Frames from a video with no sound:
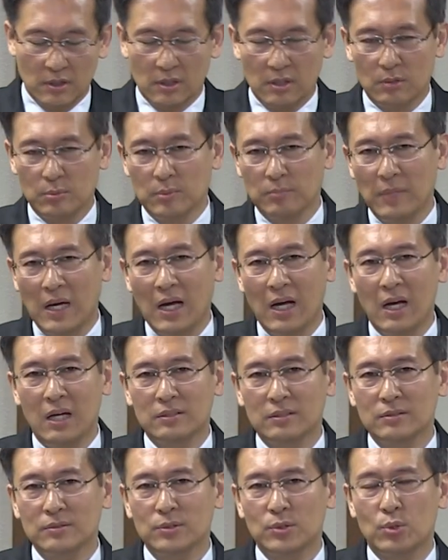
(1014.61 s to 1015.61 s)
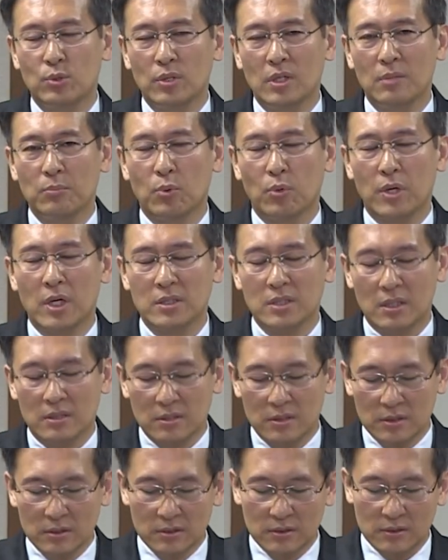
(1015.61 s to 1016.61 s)
여러분, 많은 교회
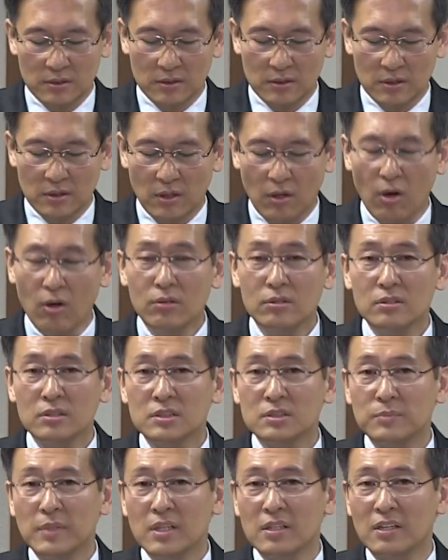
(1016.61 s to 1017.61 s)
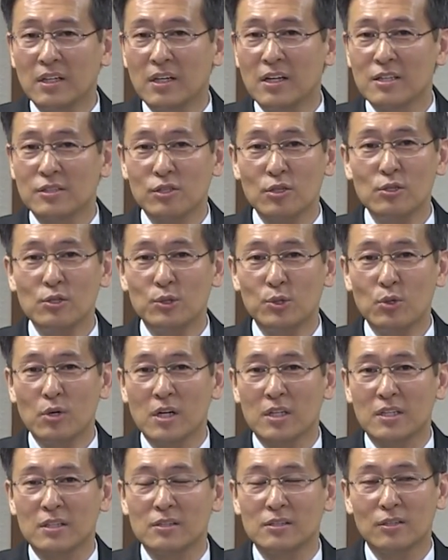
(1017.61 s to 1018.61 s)
목회자들은 헌금에 대해
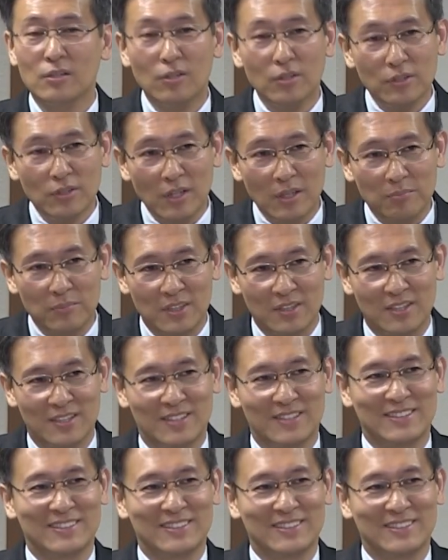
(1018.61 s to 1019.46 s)
설교하기를 꺼려 합니다.